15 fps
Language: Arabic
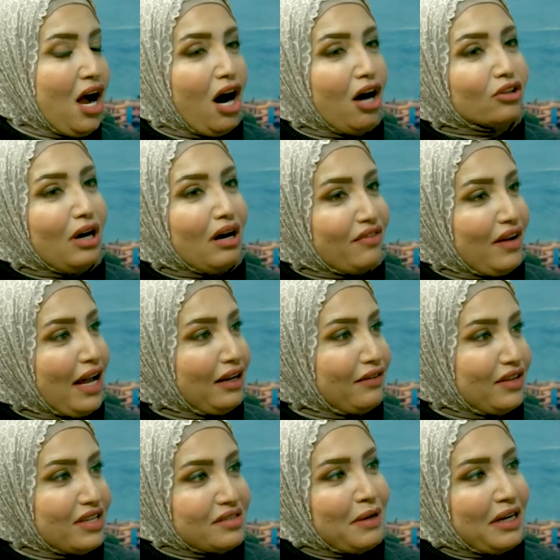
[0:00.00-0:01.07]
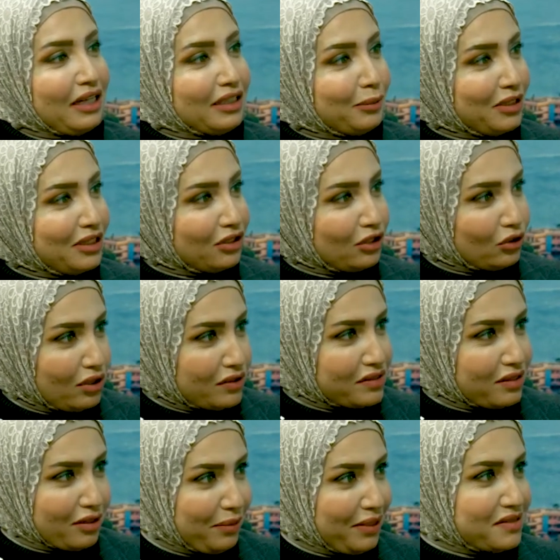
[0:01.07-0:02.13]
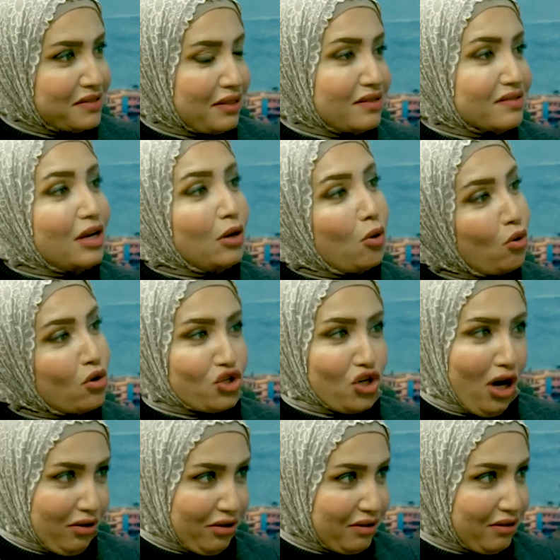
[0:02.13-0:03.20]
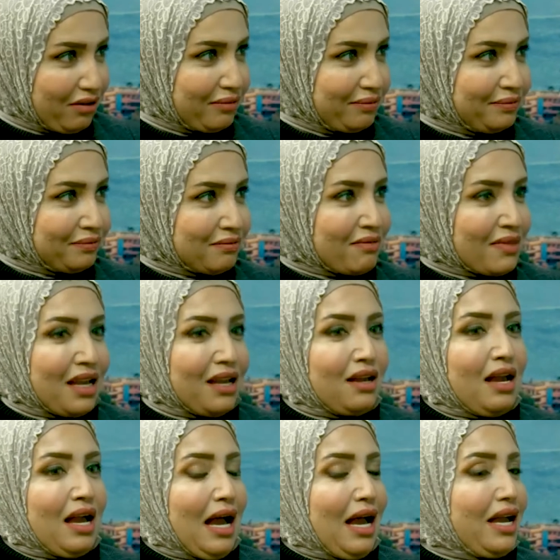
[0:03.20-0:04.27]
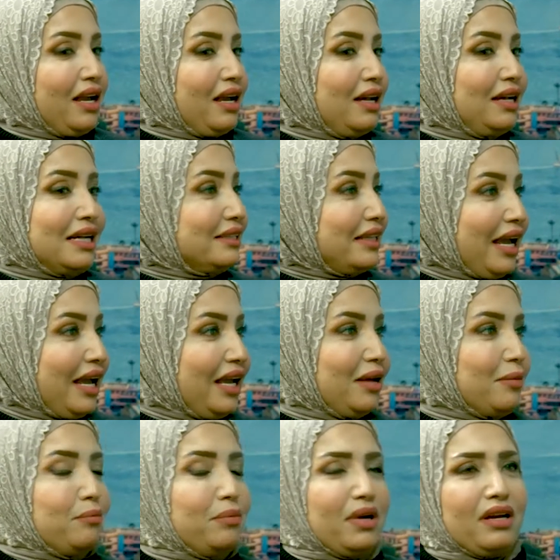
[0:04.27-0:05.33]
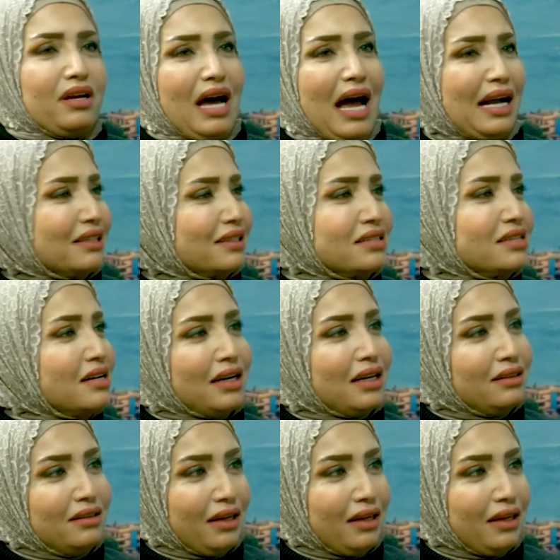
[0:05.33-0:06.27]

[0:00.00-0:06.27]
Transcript: اضعف حاجه في جسمك هتبتدي تتاثر بالستريس ده وهو شعرك آه، الاكتئاب حاجات كتيره جدا